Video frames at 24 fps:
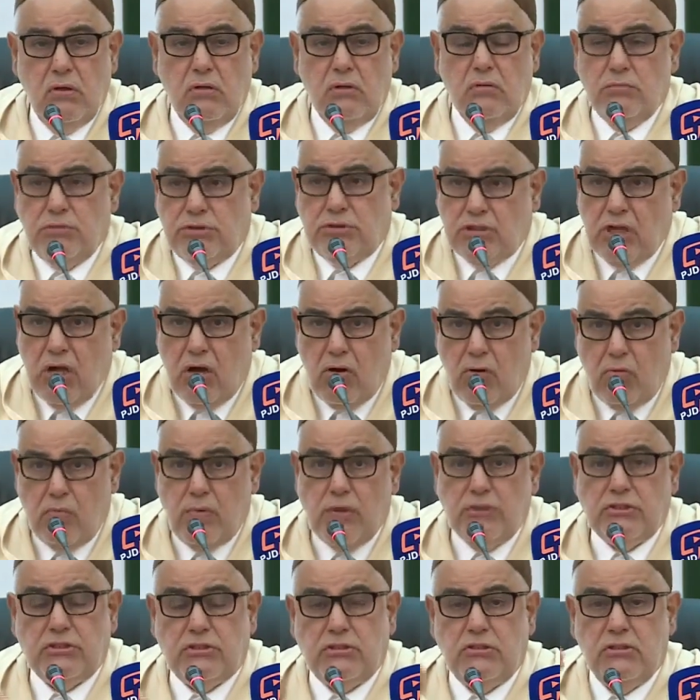مشاو
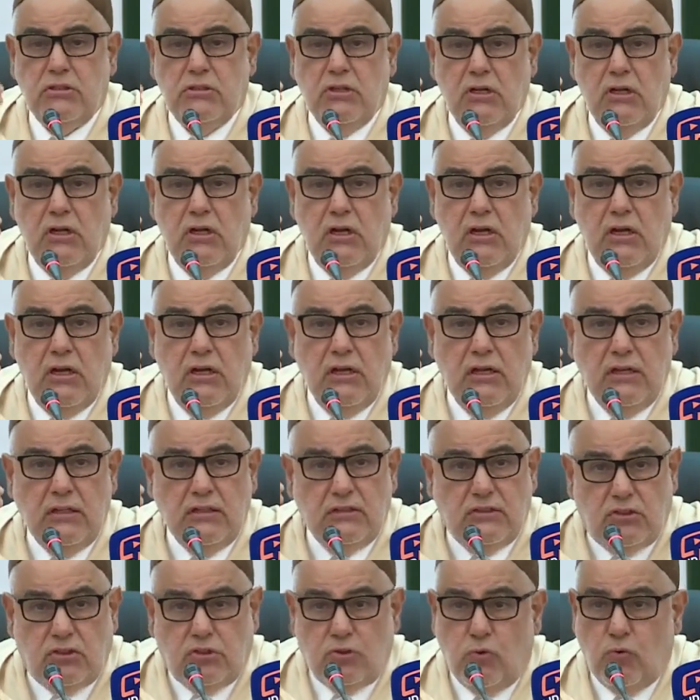باش
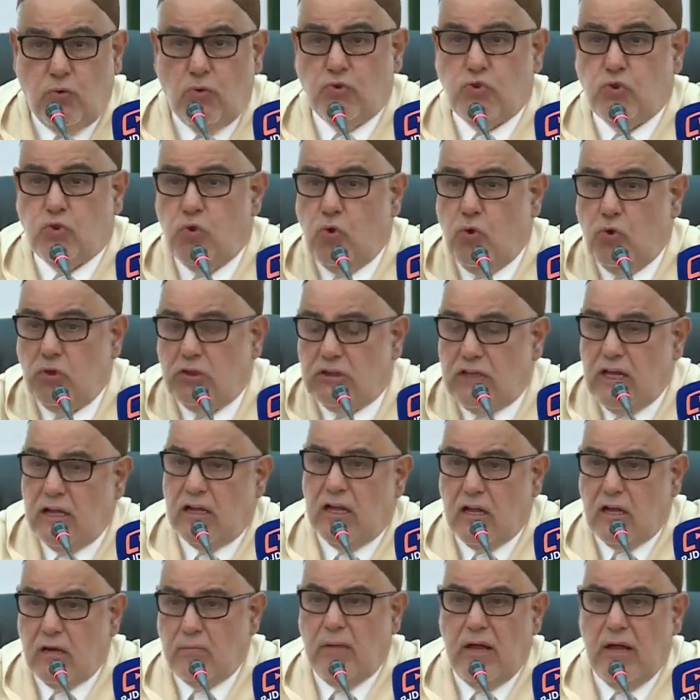يتزوجوا
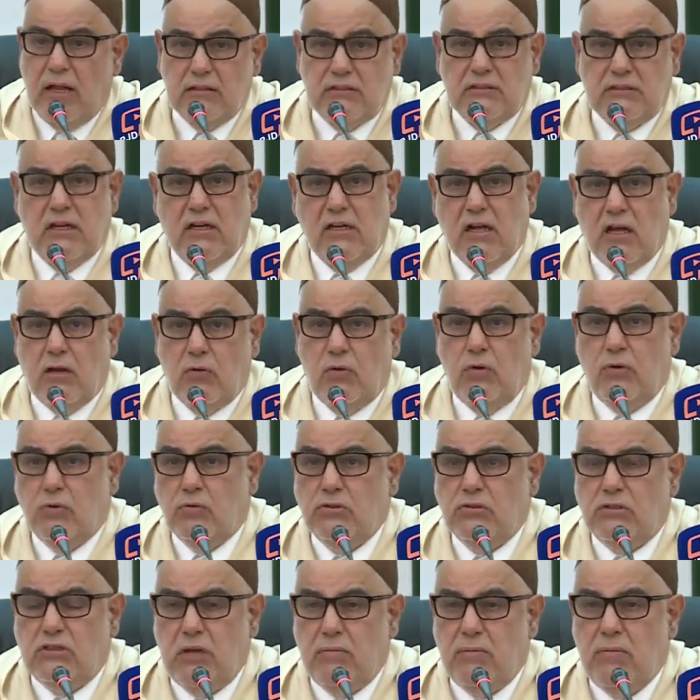الذكر مع الذكر
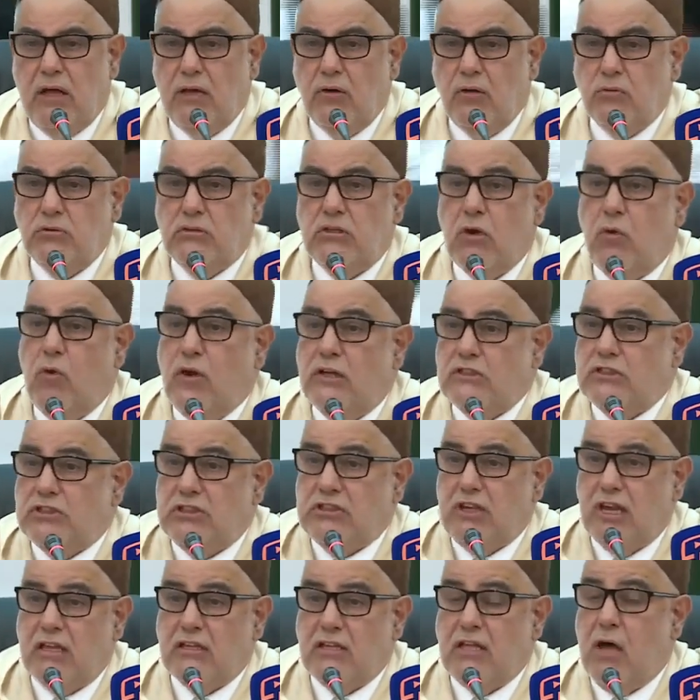والانثى مع الانثى وهذا
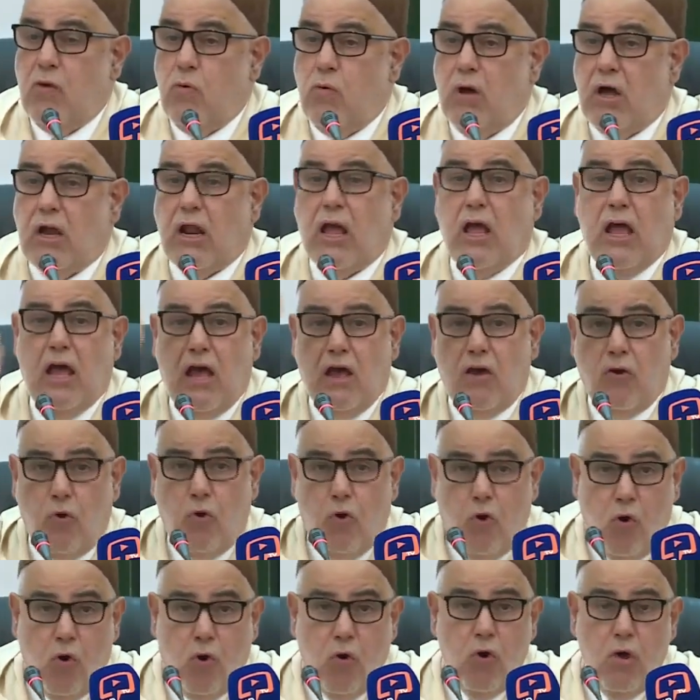الشيء هذا
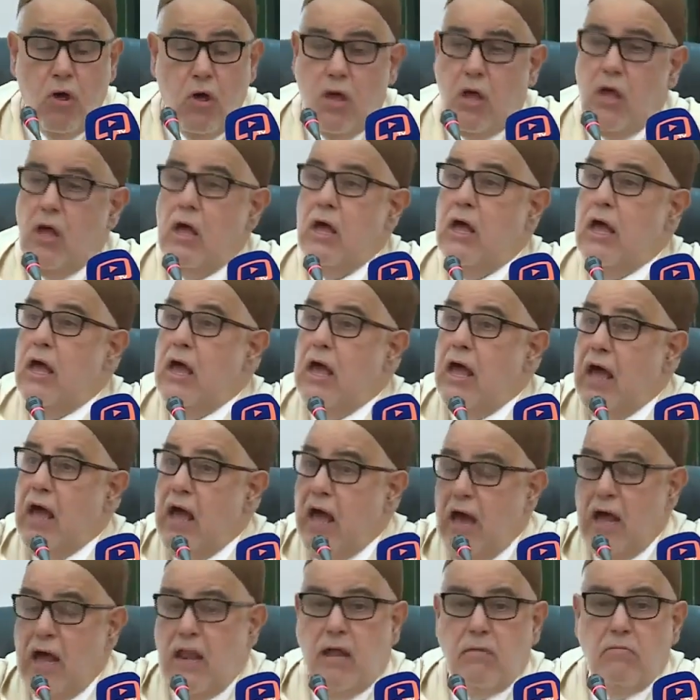وراءه
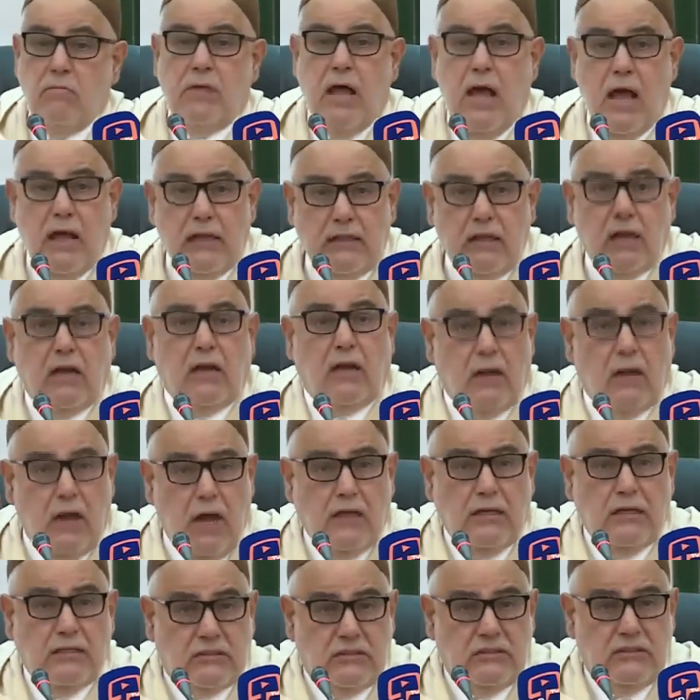عالم هذاك
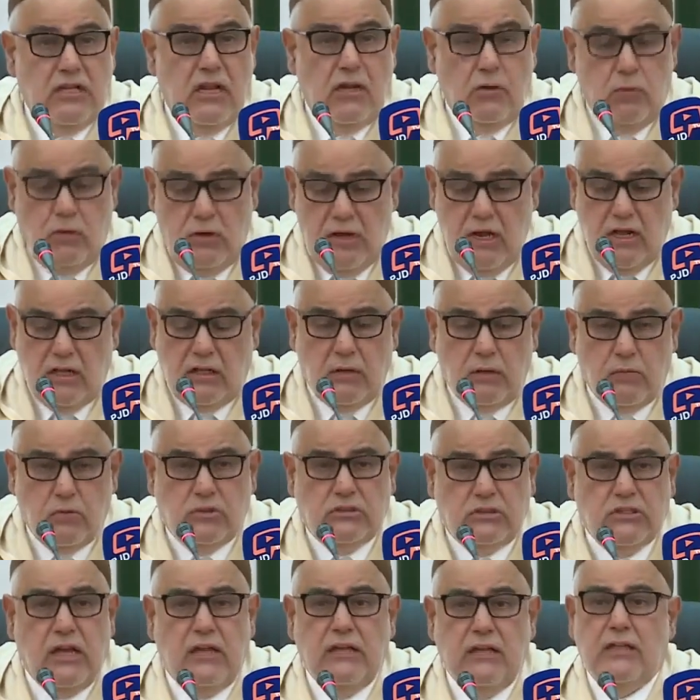الرئيس ديال الولايات
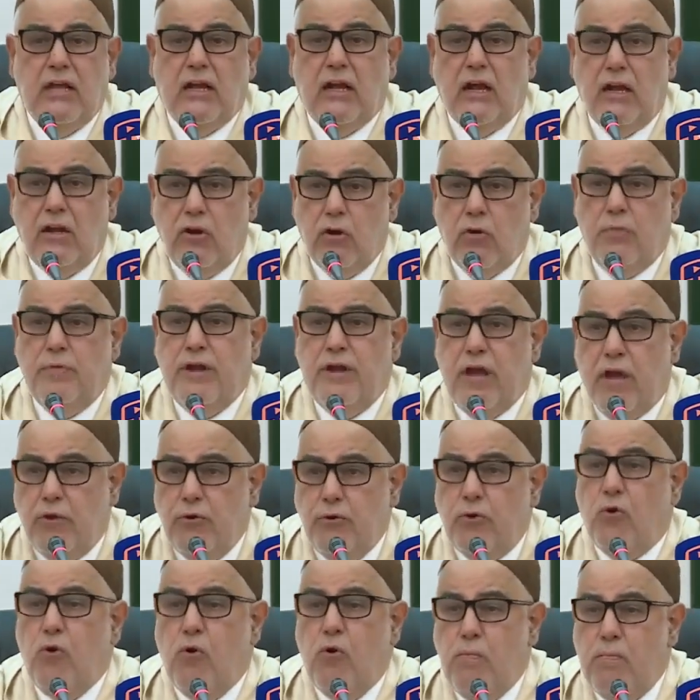المتحده قال لهم
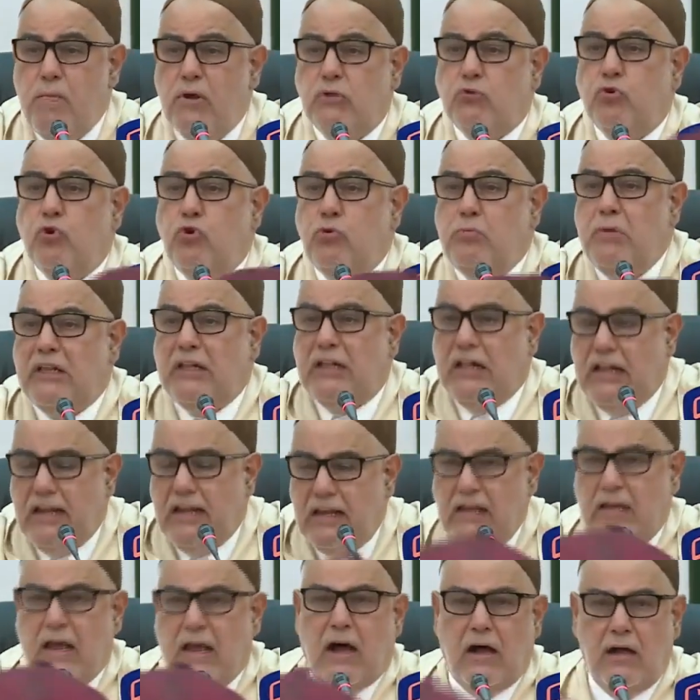نحن امه
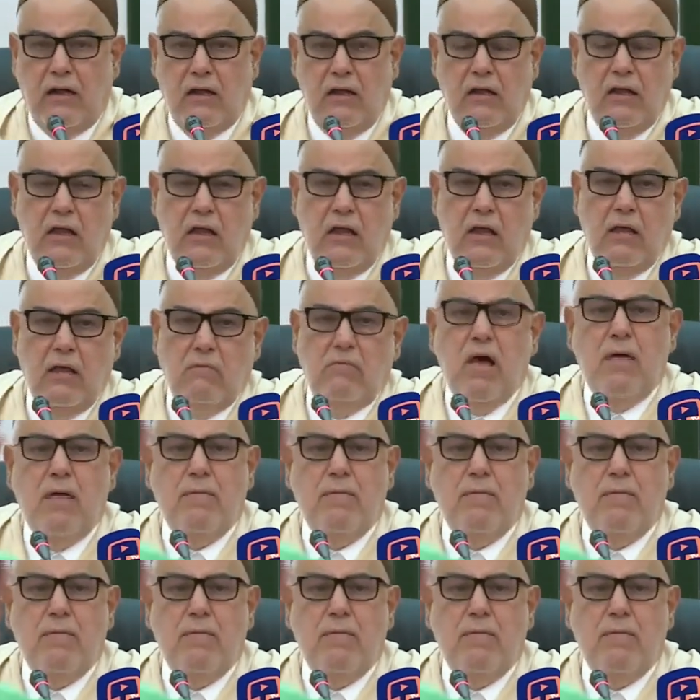مثليه ما